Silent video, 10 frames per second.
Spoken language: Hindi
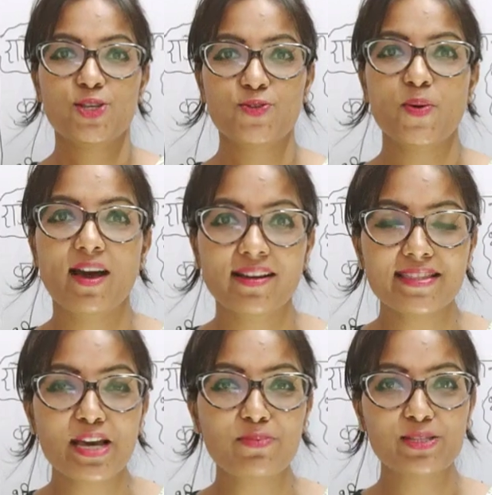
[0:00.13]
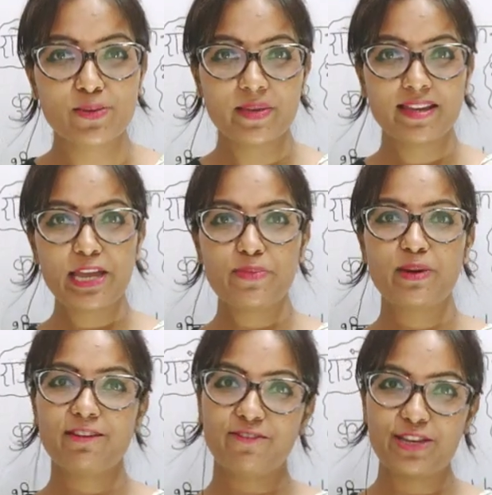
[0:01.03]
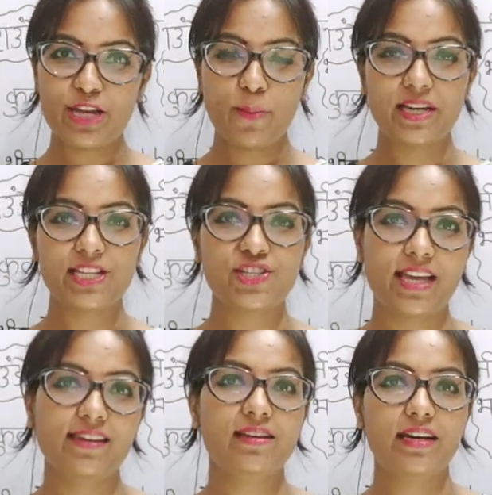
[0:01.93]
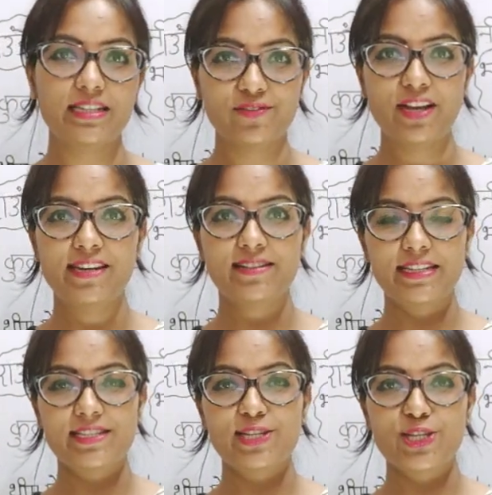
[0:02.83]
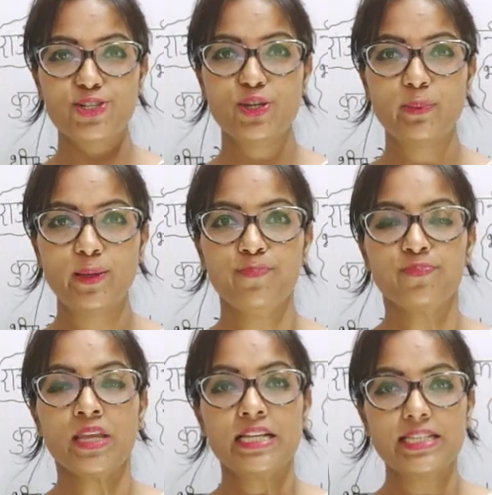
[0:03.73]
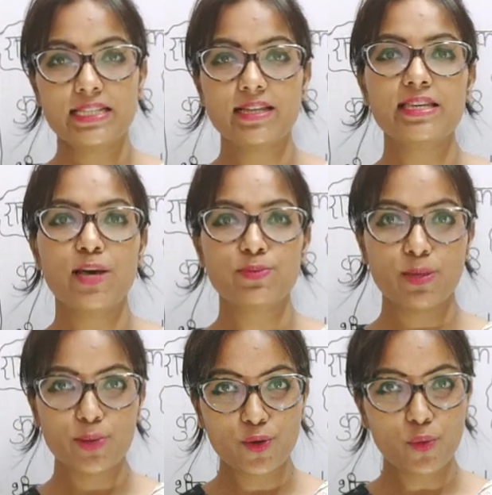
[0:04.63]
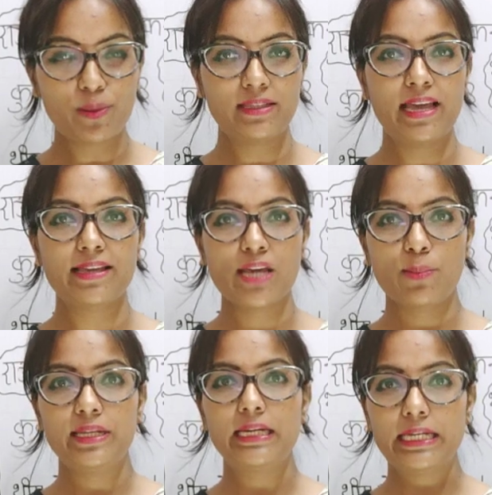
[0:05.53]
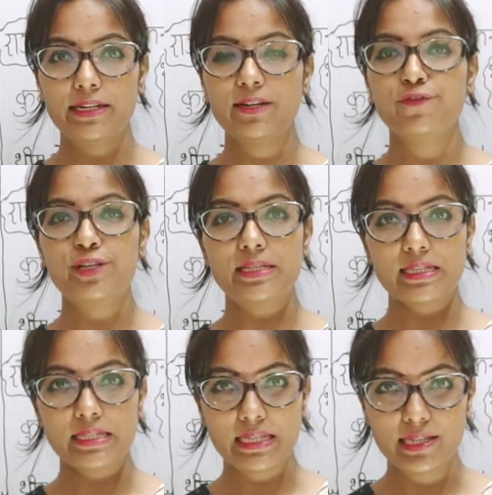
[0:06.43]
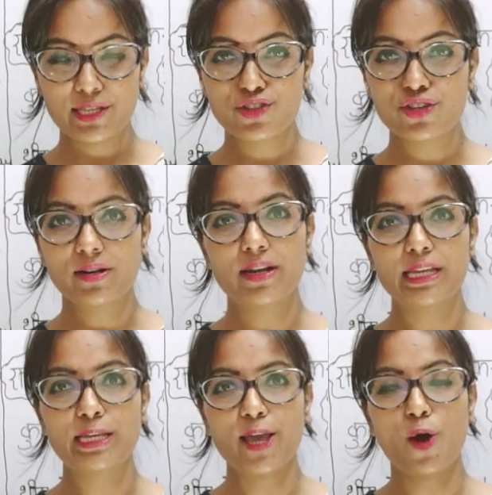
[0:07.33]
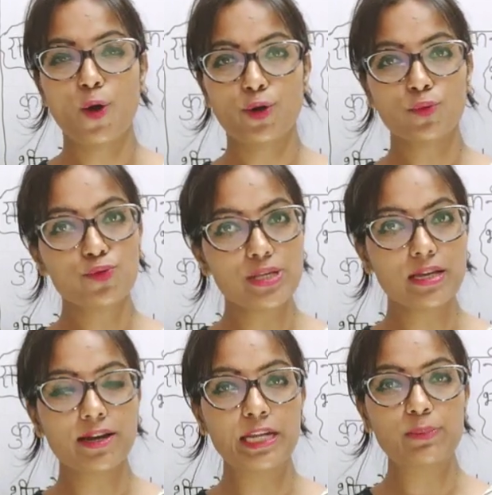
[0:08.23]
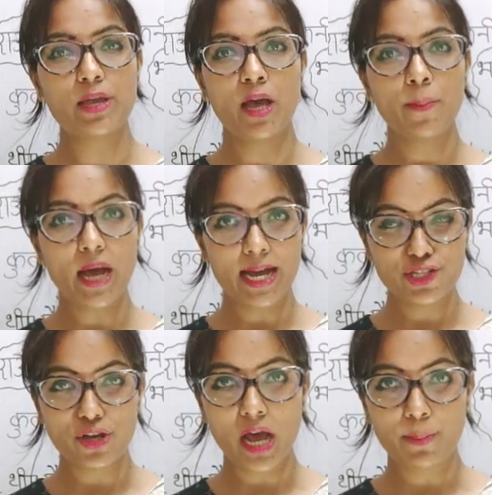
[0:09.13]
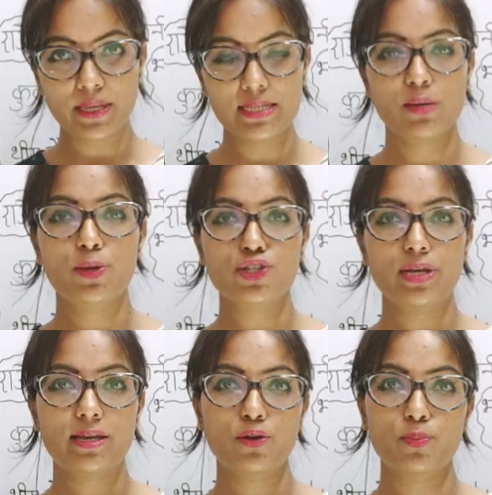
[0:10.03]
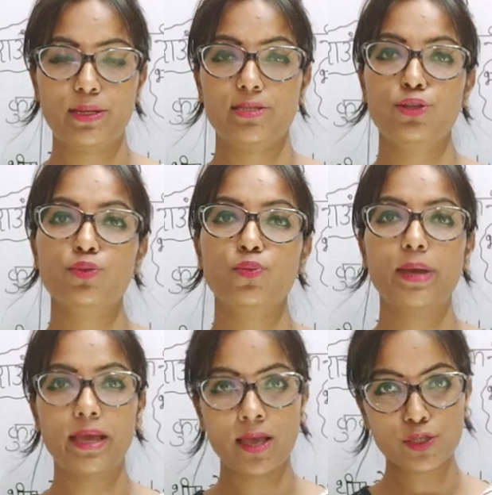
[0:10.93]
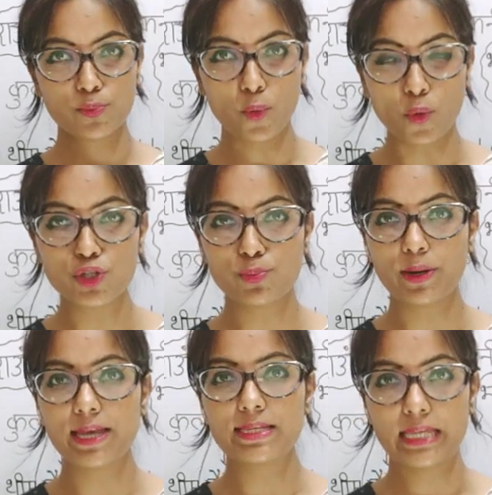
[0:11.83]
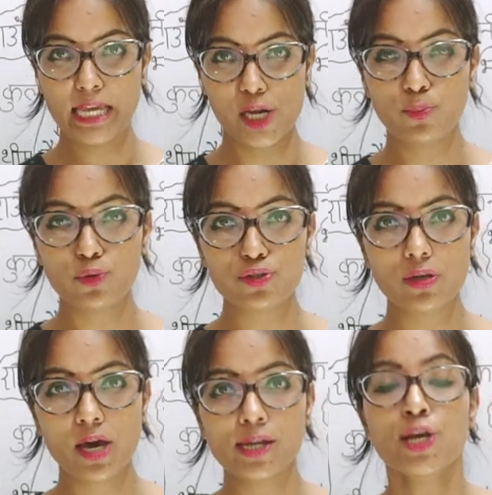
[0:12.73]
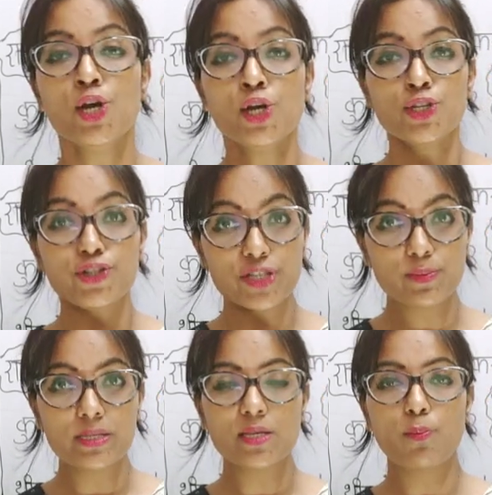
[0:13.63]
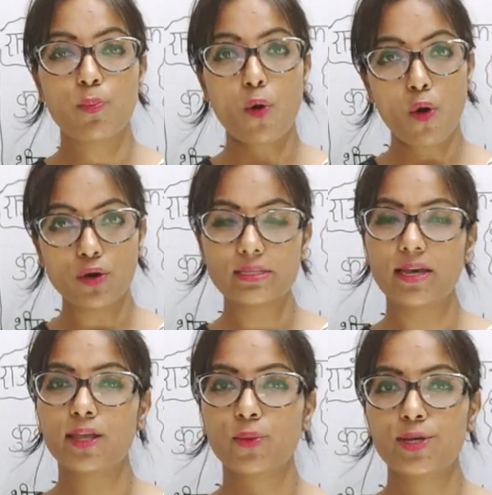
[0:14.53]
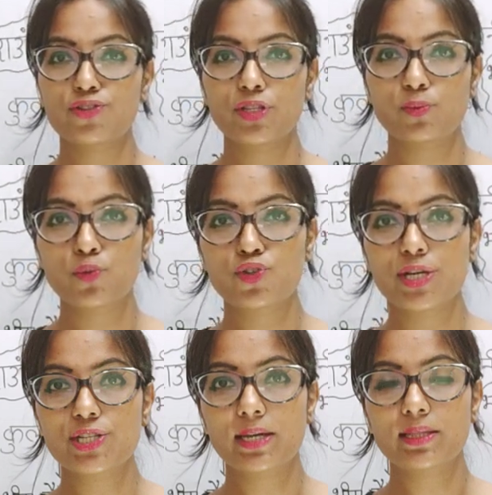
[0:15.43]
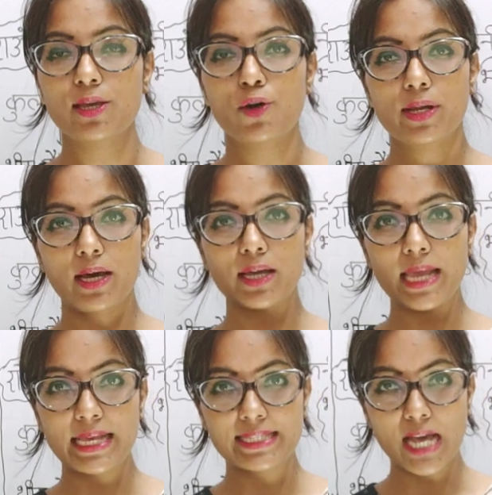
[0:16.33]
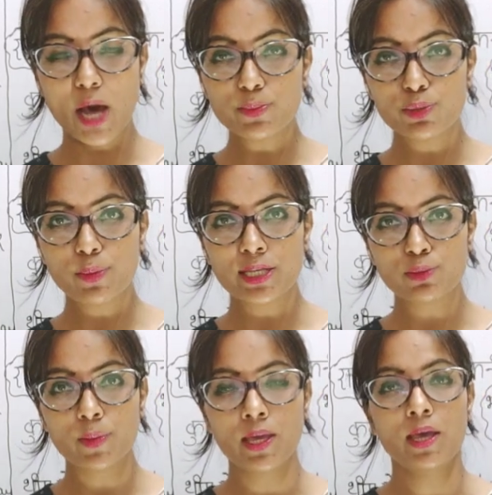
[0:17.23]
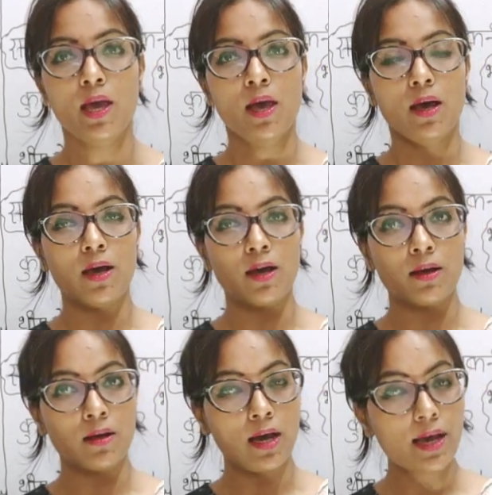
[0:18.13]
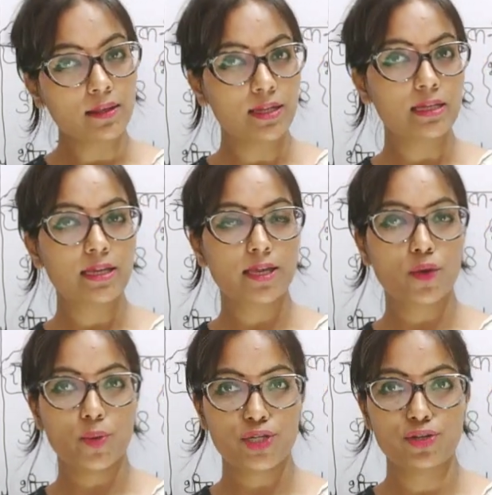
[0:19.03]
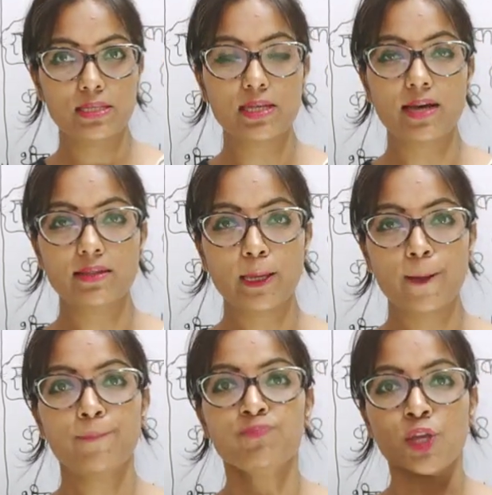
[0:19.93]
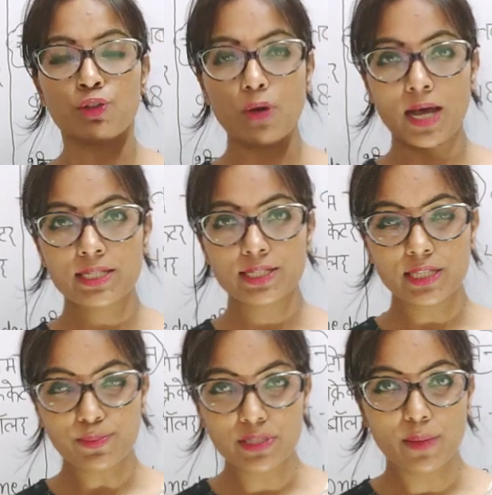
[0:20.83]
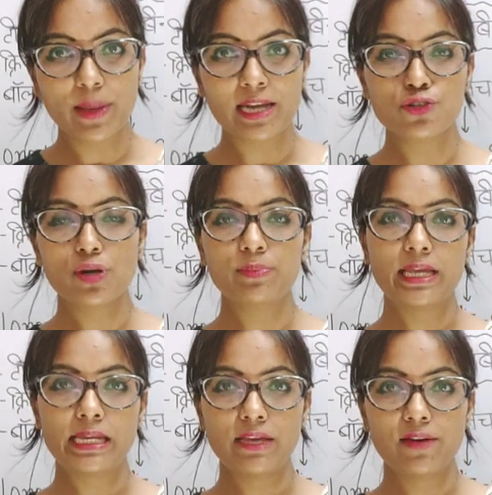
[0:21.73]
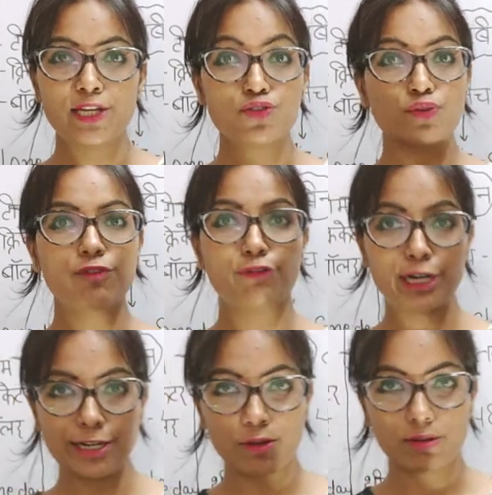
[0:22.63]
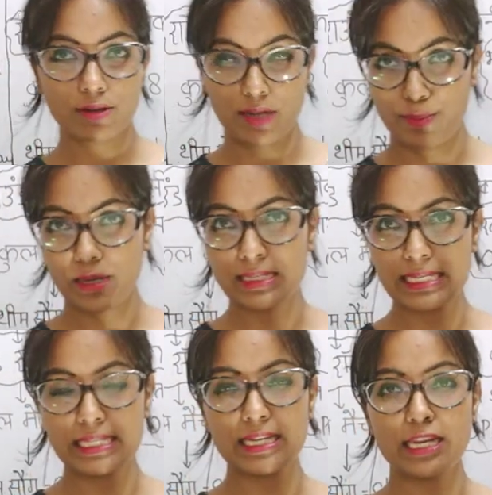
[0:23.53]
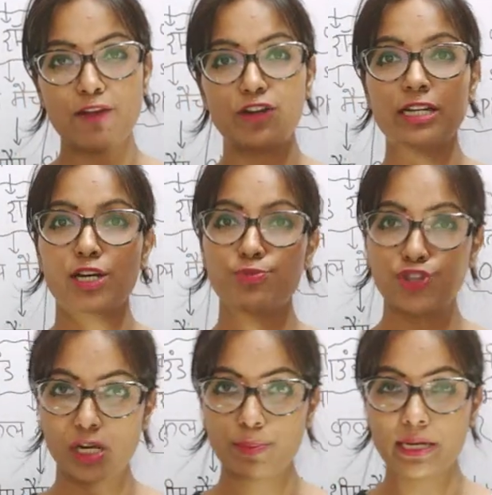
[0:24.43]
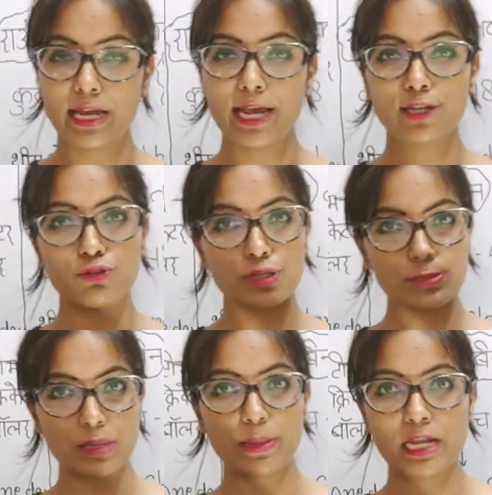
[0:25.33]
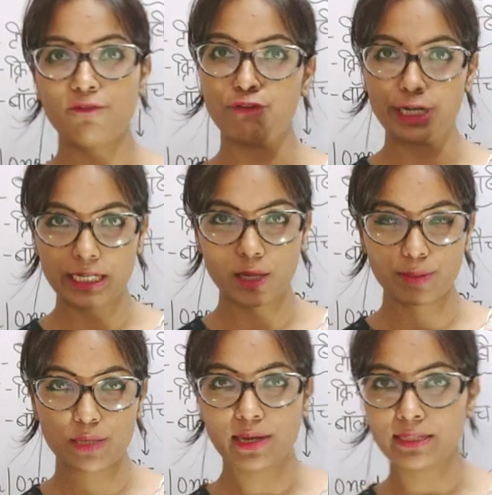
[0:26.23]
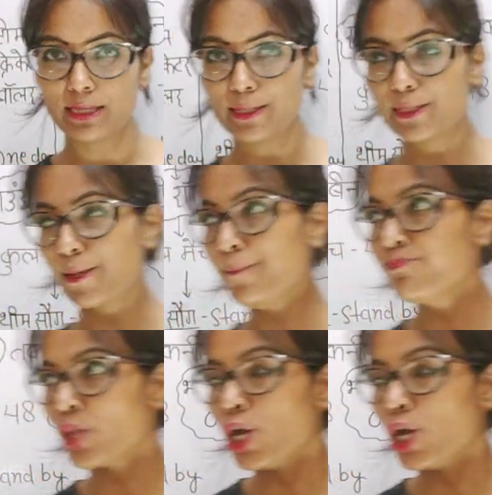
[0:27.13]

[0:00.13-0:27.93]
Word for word: स्वागत है आप सभी का एक बार फिर हमारे चैनल आर एस फाइनल डेस्टिनेशन में जैसा कि आप सभी को पता है कि हमारी करंट अफेयर्स की सीरीज़ चल रही है और उसी कड़ी में हम आज आपके समक्ष लेकर उपस्थित हुए हैं स्पोर्ट्स प्राइज़ खेल पुरस्कार जिसमें से बहुत सारे क्वेश्चंस पूछे जाते हैं और हर एग्ज़ाम्स में इसमें आ, हर तरीके के क्वेश्चन आते हैं तो आज सबसे पहले जो हम देखने वाले हैं चूँकि वर्ल्ड कप का सीज़न है वर्ल्ड कप चल भी रहा है तो सबसे पहले हम वर्ल्ड कप की बात करते हैं